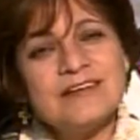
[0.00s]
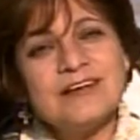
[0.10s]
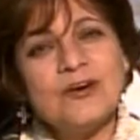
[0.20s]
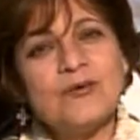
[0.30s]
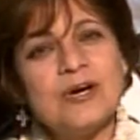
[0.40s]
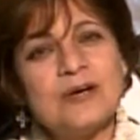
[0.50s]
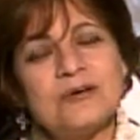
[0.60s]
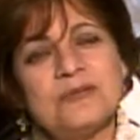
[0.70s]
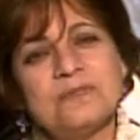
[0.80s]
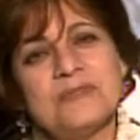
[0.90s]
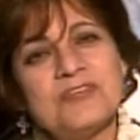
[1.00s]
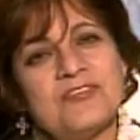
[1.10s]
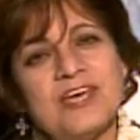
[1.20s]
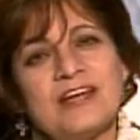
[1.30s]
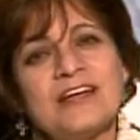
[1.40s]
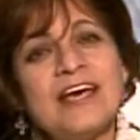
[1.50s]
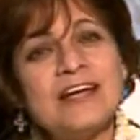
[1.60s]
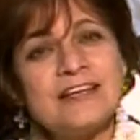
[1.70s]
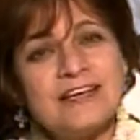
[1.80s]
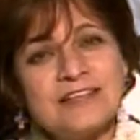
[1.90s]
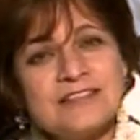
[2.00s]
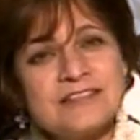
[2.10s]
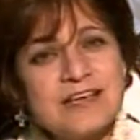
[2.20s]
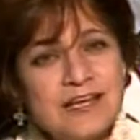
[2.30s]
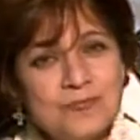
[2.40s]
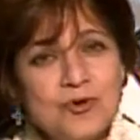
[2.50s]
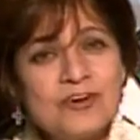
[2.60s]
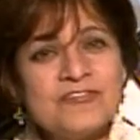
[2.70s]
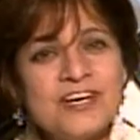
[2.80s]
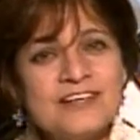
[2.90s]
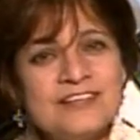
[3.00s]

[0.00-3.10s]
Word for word: هو مثال الكنز المخفى